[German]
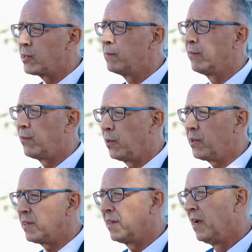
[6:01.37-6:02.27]
müssen
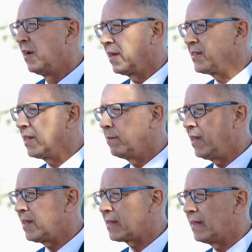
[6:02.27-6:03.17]
befürchten, dass sie im
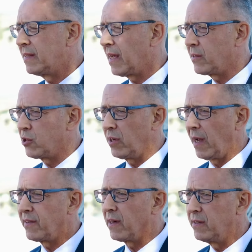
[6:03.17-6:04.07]
nächsten sächsischen
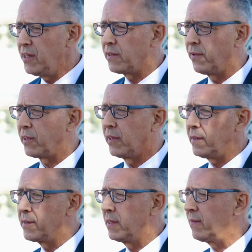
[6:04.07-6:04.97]
Landtag nicht vertreten